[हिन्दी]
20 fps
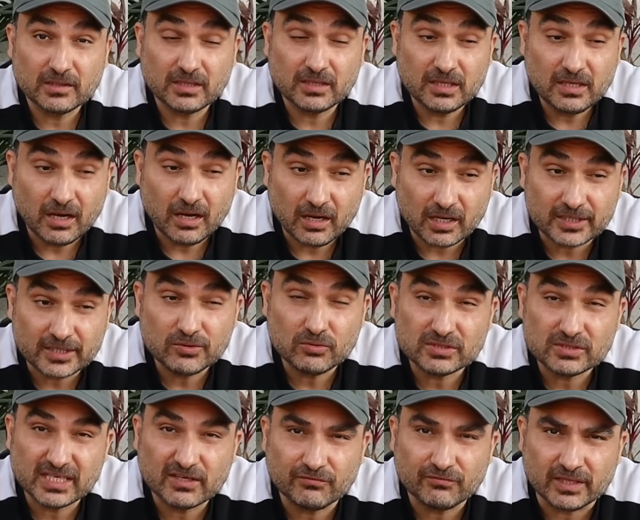कि हड्डियों
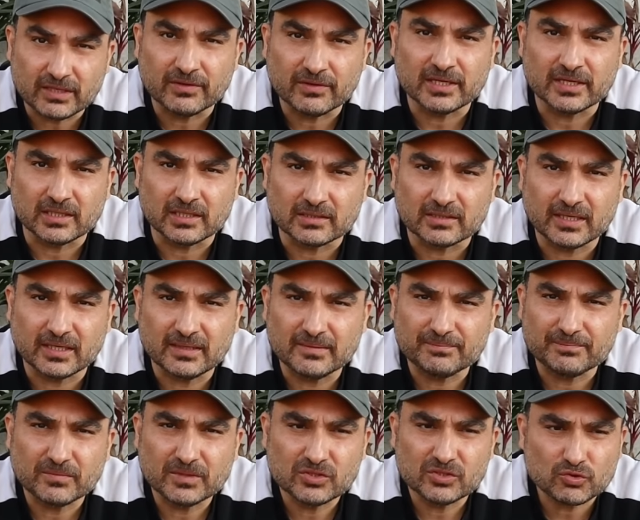से एक फ्लेवर निकलता है
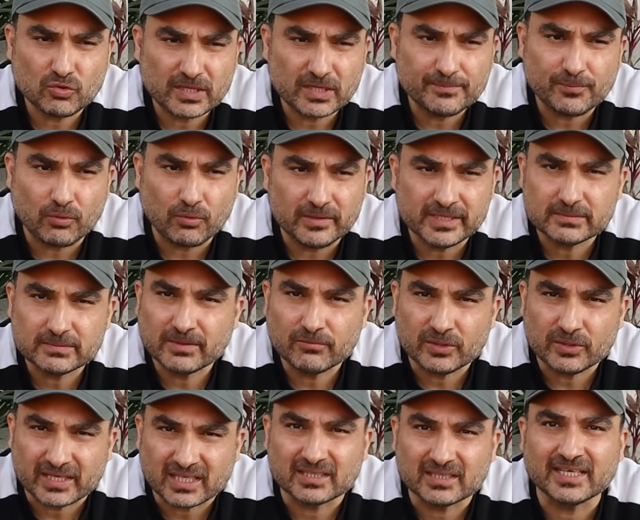जो कि बोनलेस में
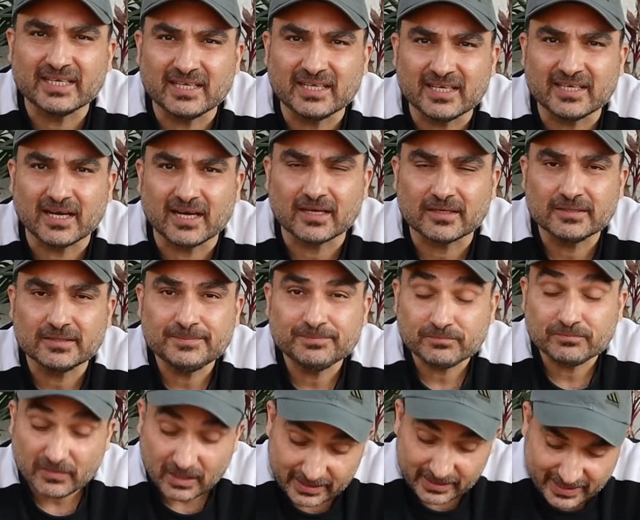वो निकलता ही नहीं है
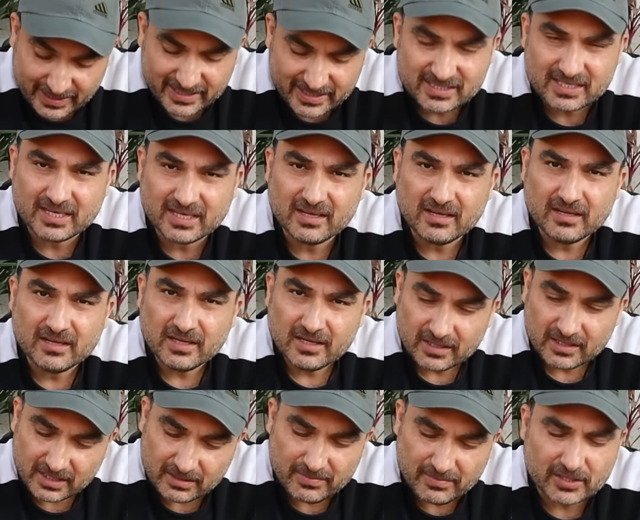यार ये रीज़न है
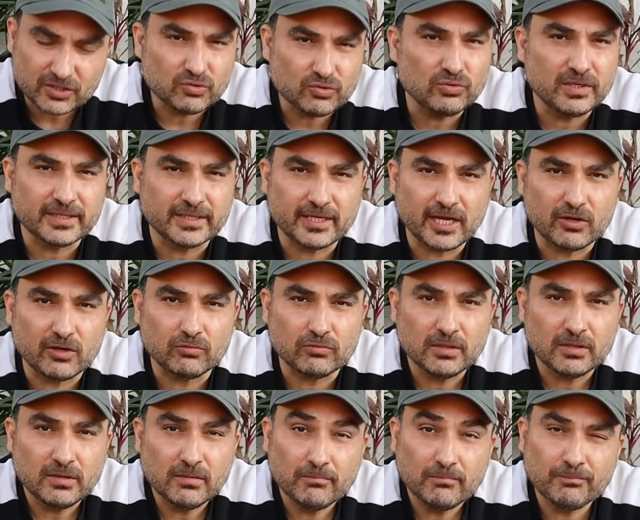कि मैं क्यों लिख के आऊँ
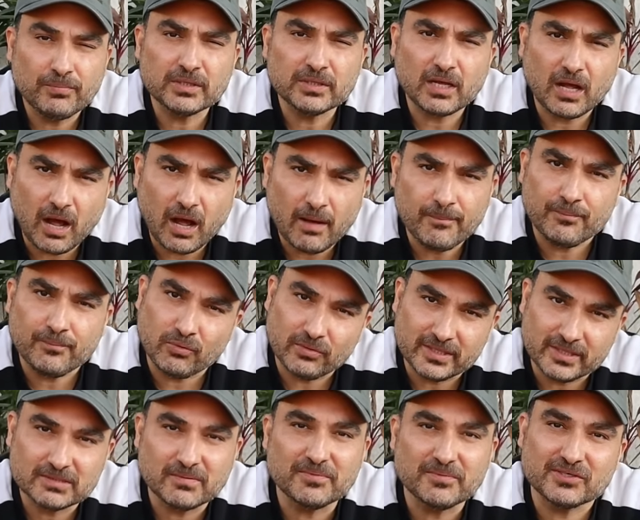बट आप
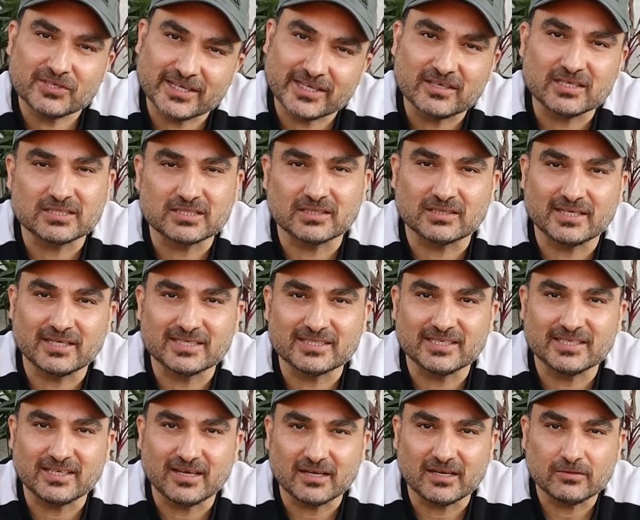बोनलेस में भी ट्राई कर सकते हैं
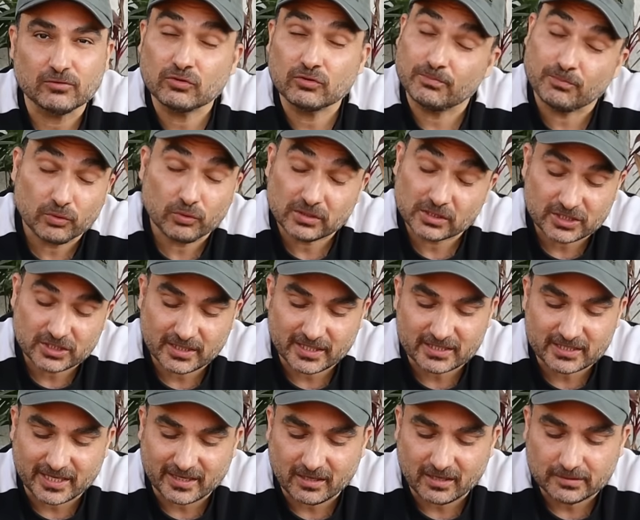इसे यार और बहुत अच्छा
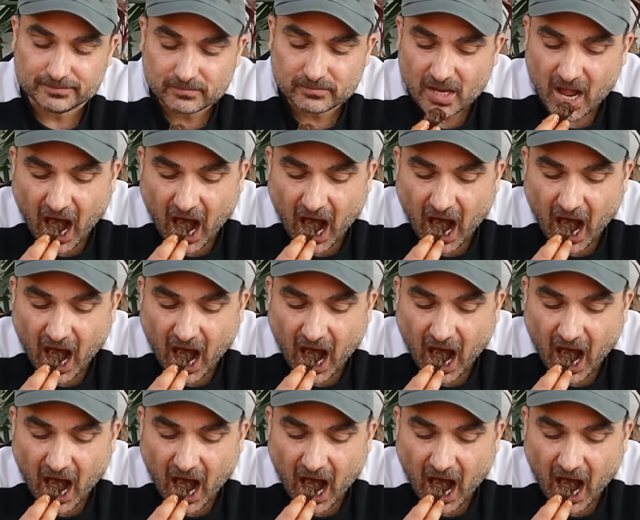टेस्ट आएगा